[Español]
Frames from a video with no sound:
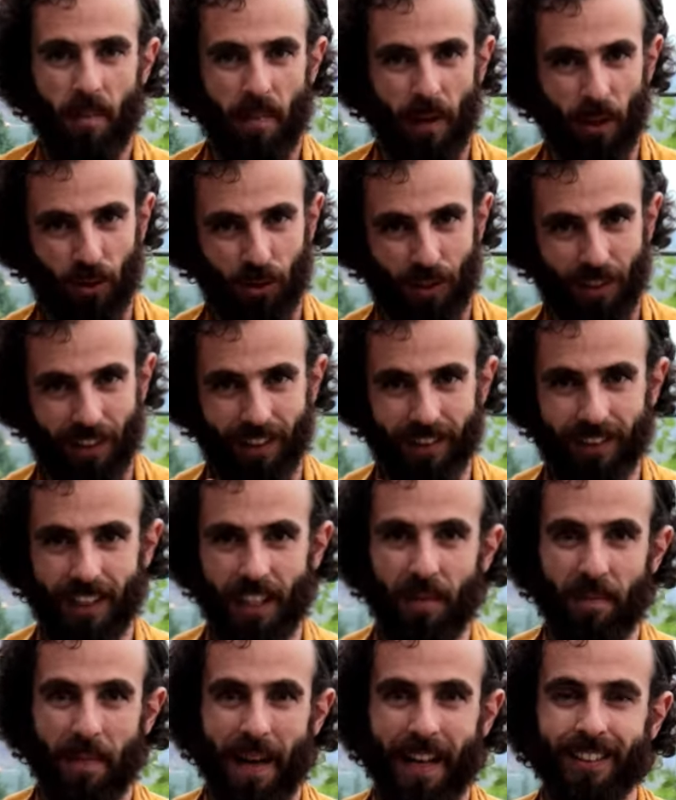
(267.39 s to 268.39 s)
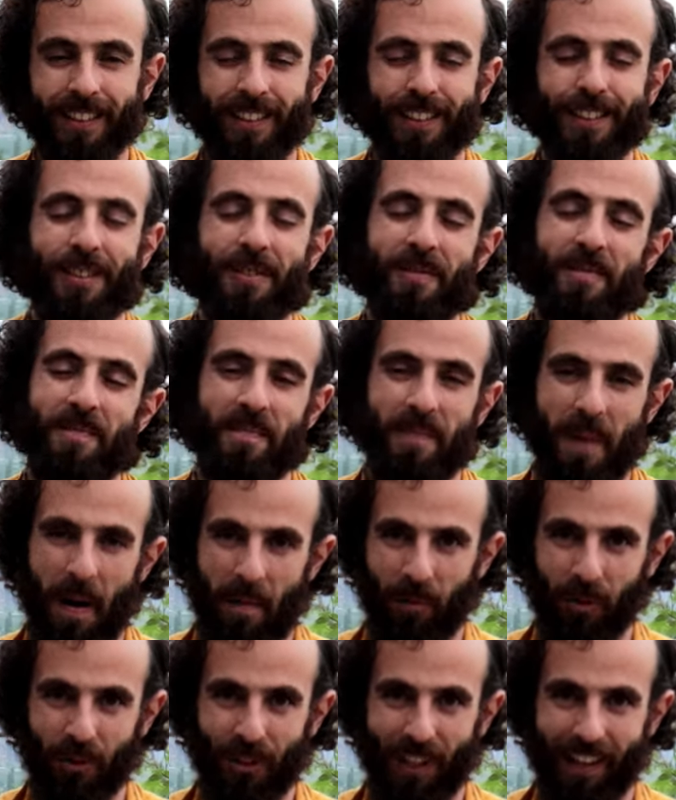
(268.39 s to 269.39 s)
Pero sin decir más,
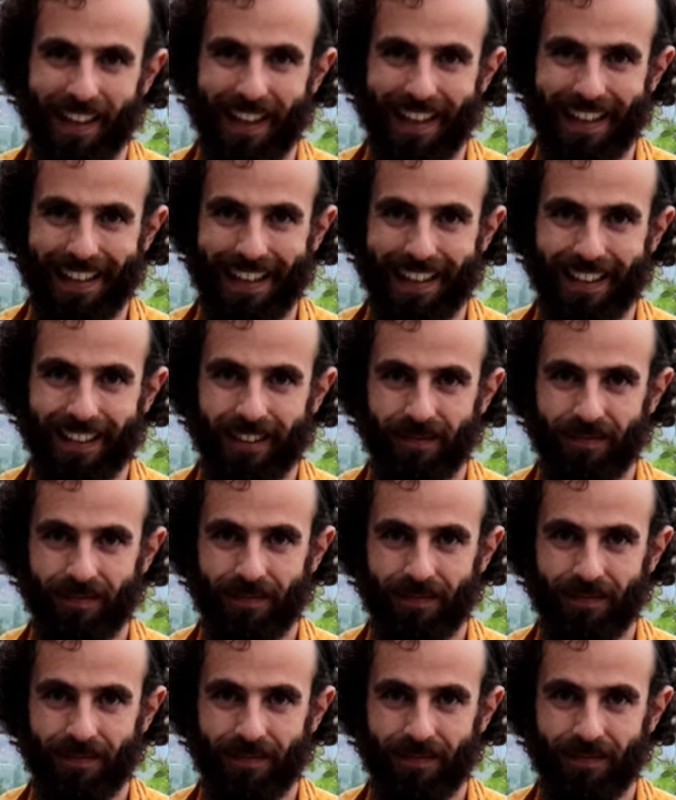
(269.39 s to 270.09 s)
Vamos a darle.